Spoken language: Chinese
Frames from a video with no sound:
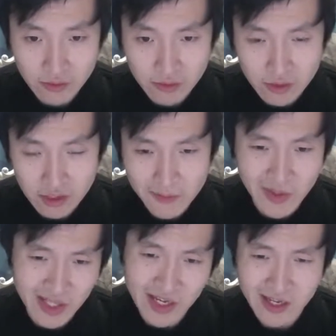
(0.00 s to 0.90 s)
他本
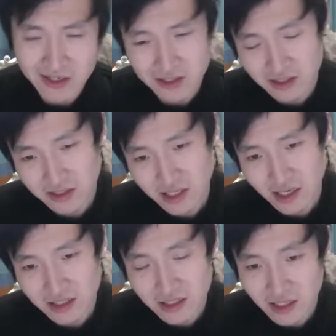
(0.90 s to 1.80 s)
来应你
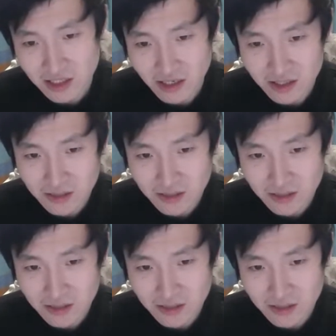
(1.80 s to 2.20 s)
按照一个道理，